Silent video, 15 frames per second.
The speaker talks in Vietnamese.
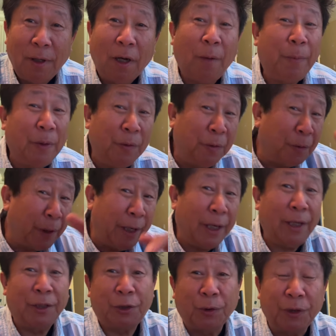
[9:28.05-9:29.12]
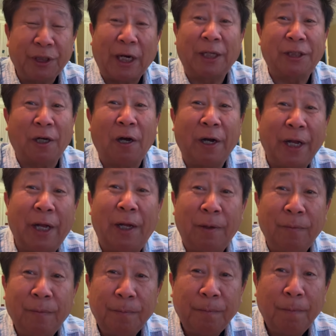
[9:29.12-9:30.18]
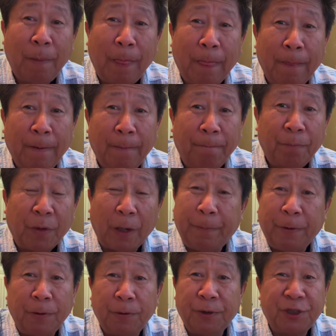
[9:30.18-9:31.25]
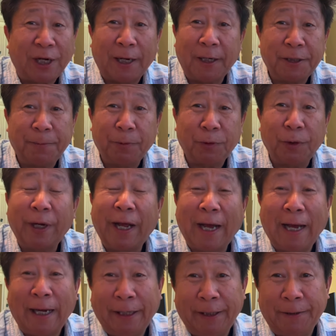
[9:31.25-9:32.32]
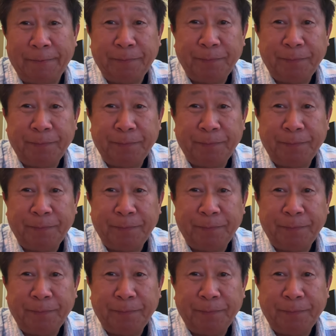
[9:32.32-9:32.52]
à bên nó nè xuân già già nè à bên nó già là chỉ một tuần này hà nè